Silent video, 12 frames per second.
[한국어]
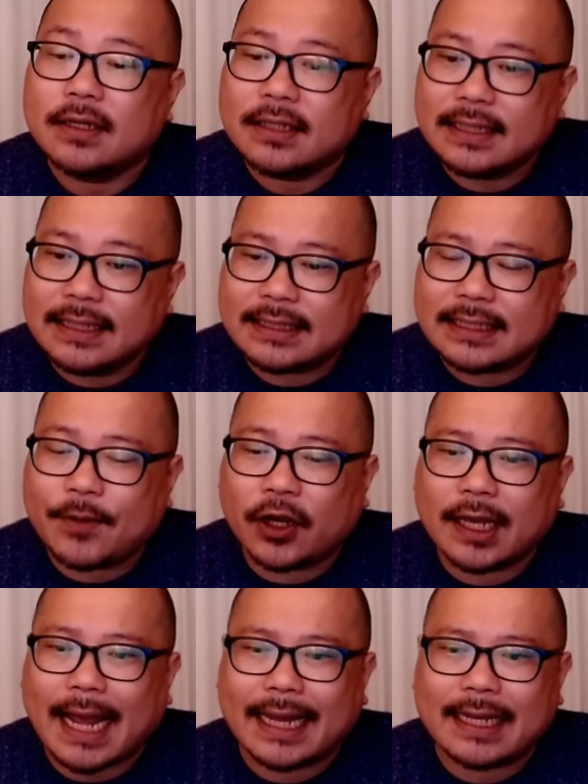
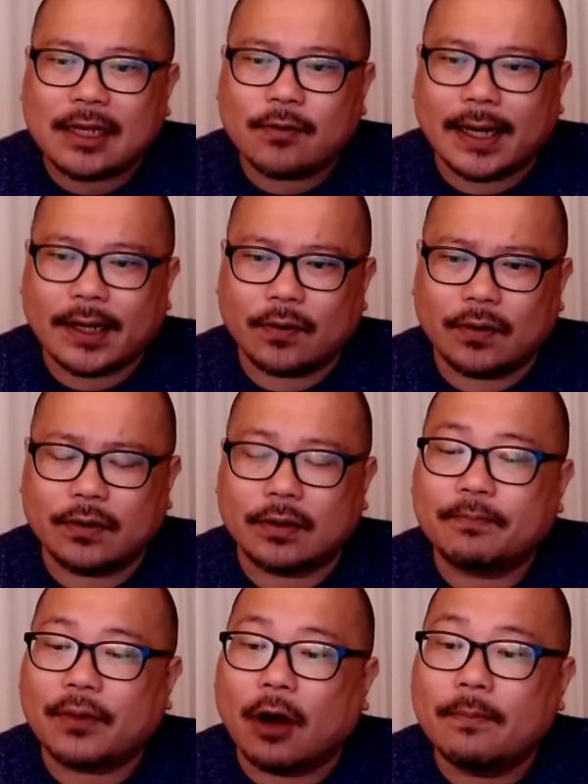이재명이가 일관해온
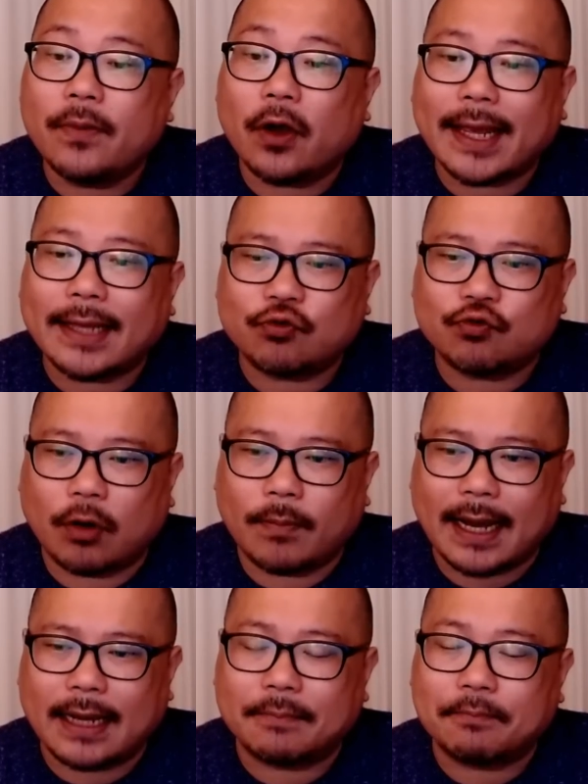변명의
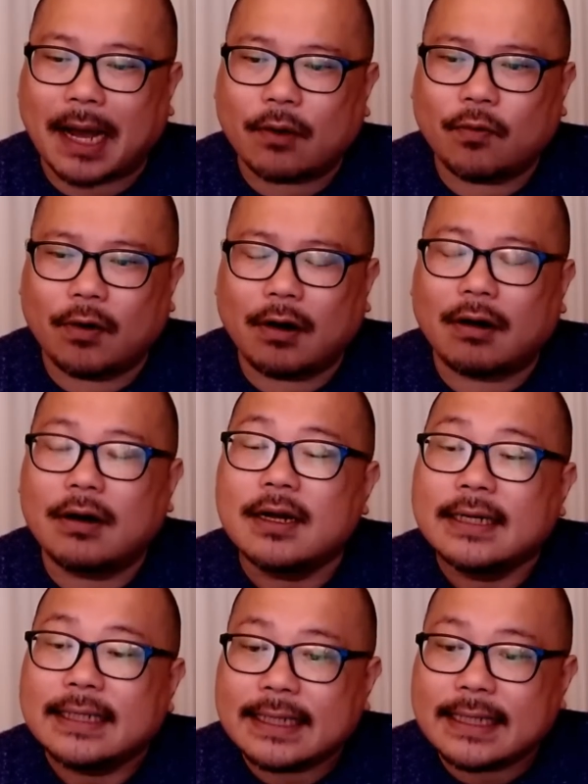주어만 바꿔
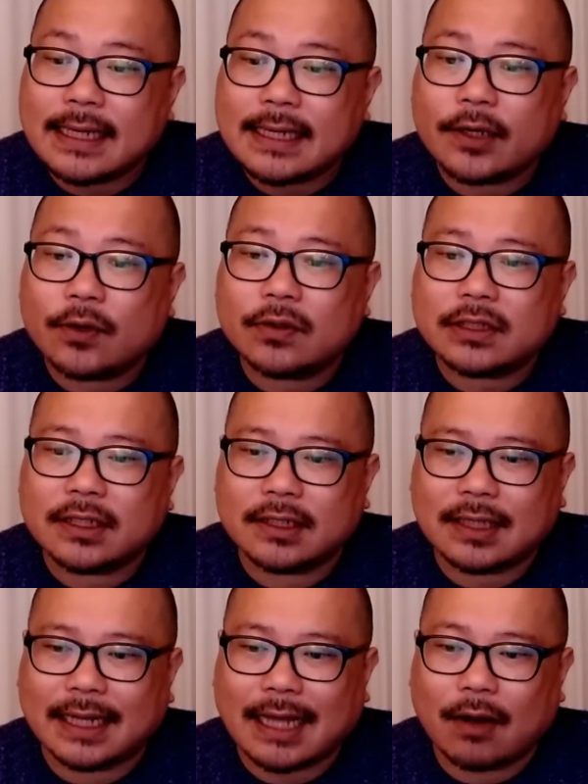일기로 쓴
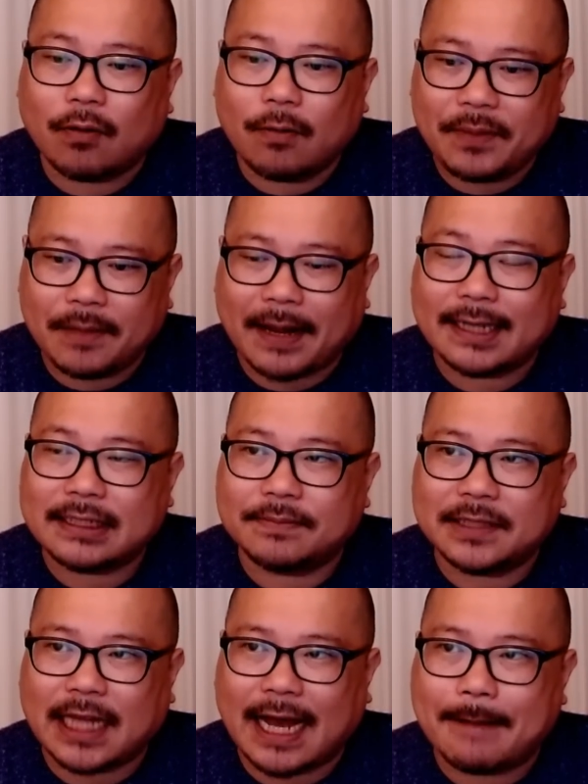듯하다고
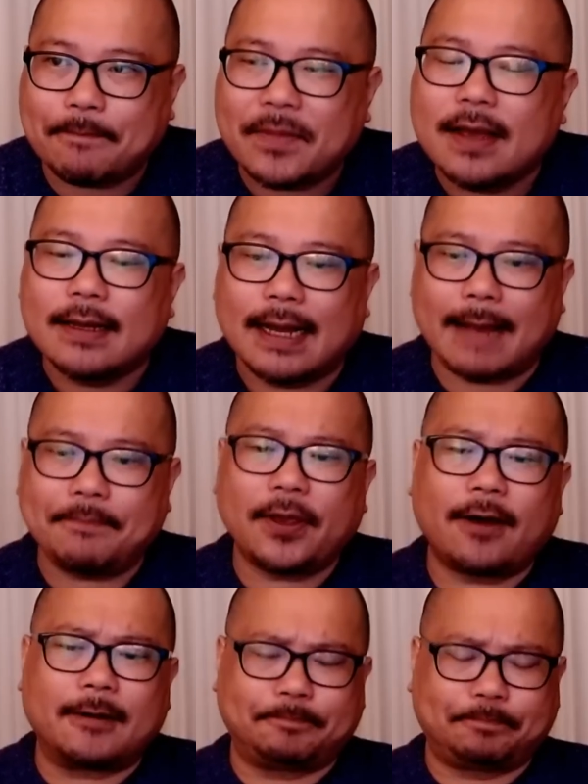비판했습니다.
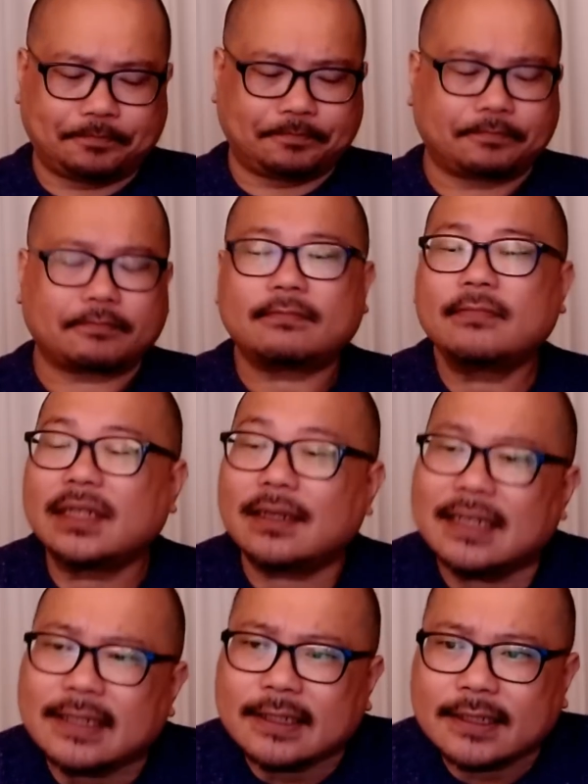한편
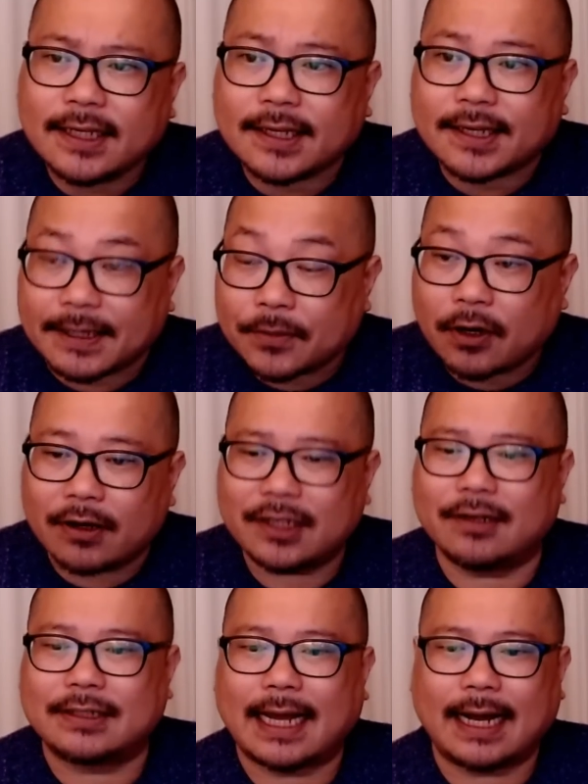이 김건희
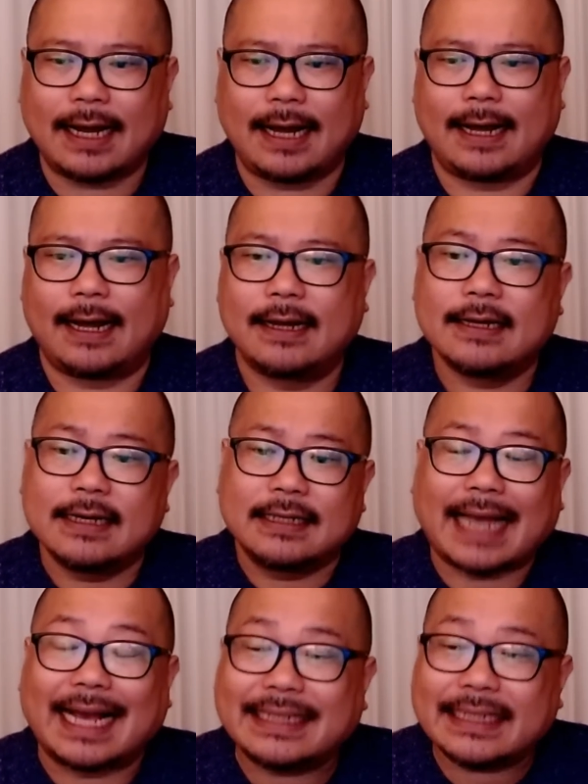여사가
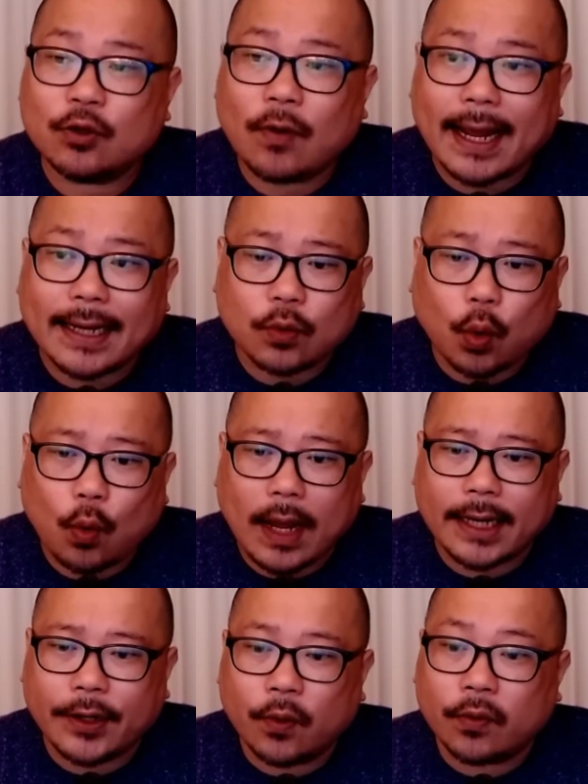자신과의 통화
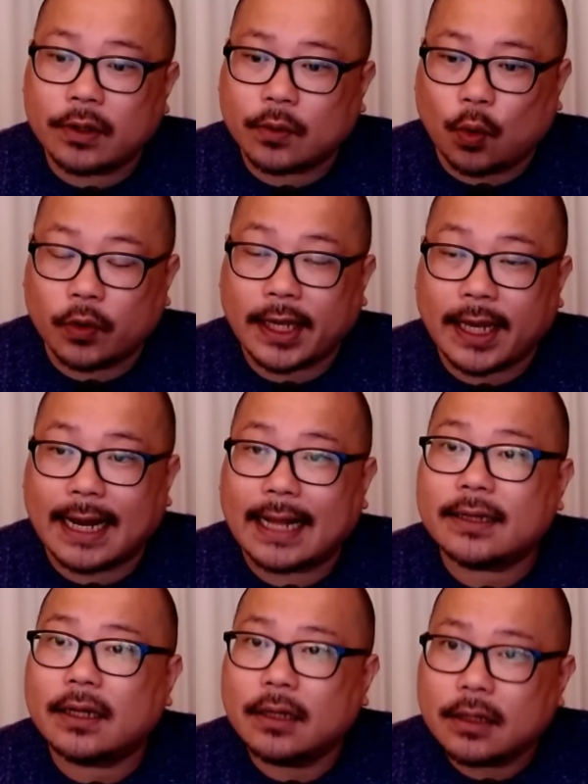내용을
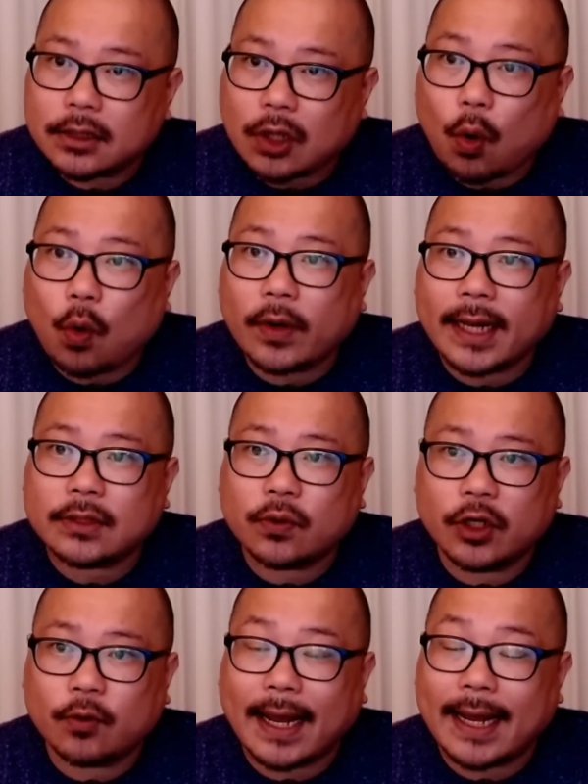공개한 서울의
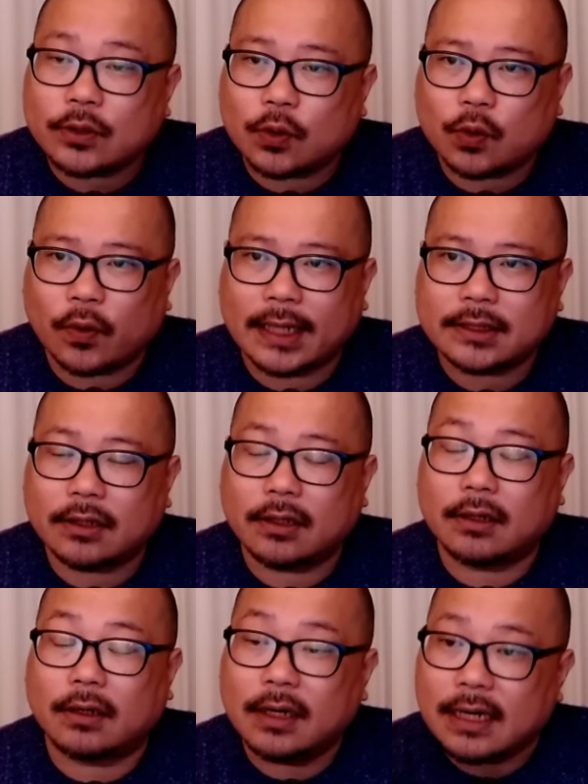소리와의
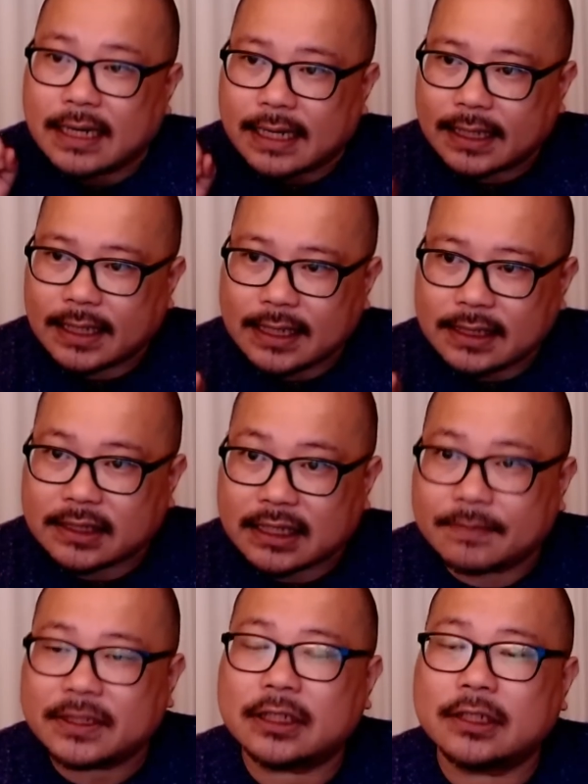소송에서
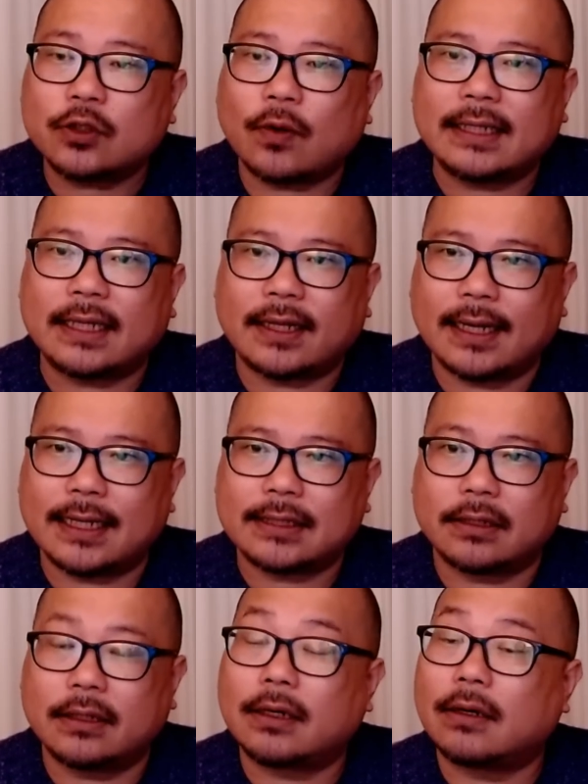1심 승소한 데
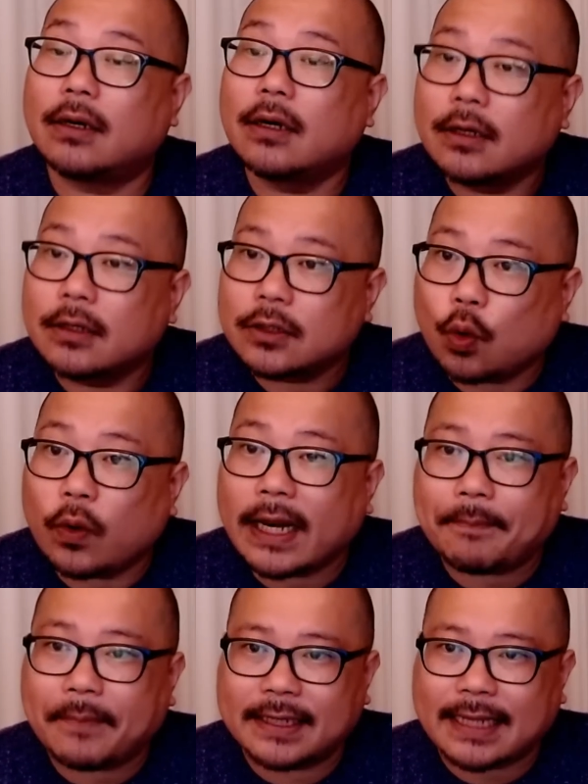대해서
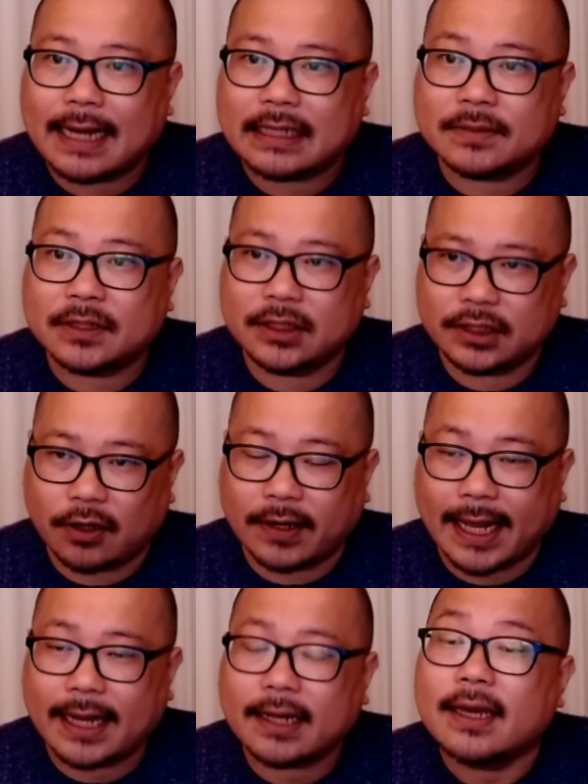손해배상금은
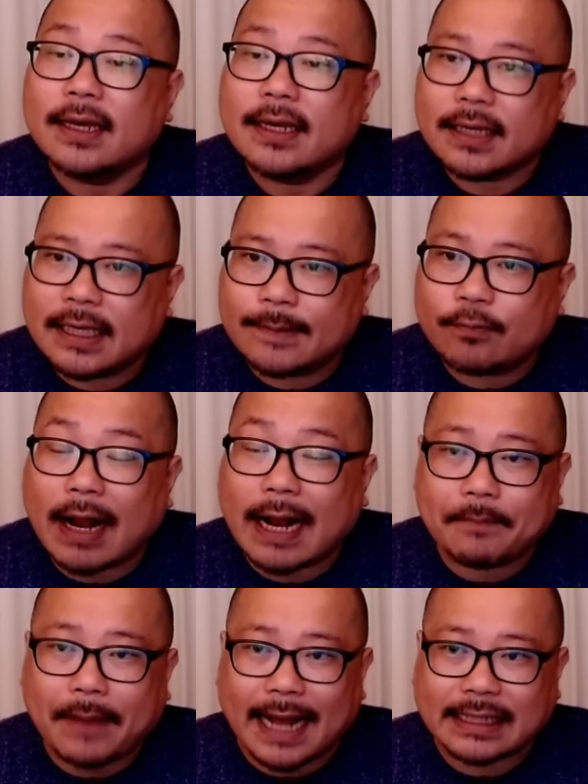전액 기부할
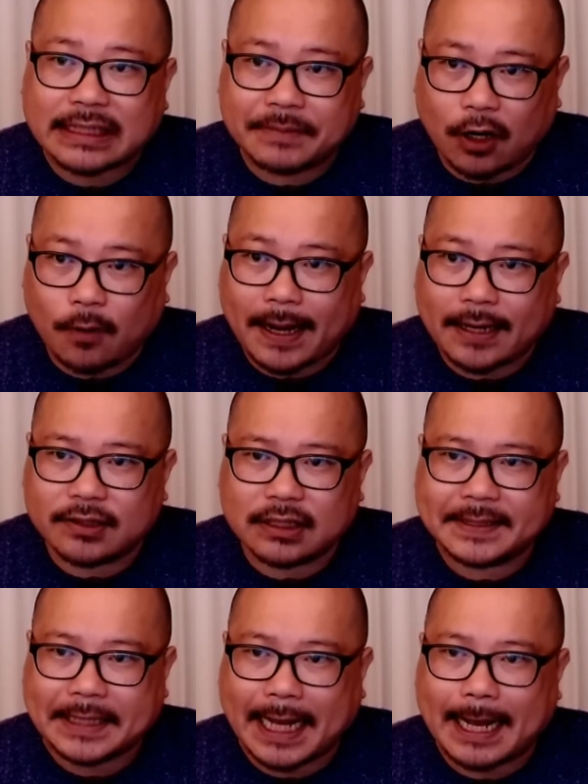방침이라고
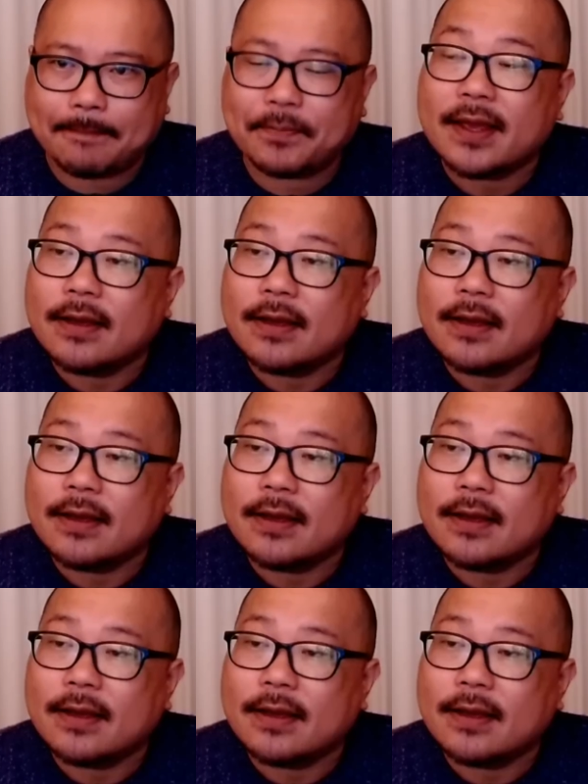밝혔습니다.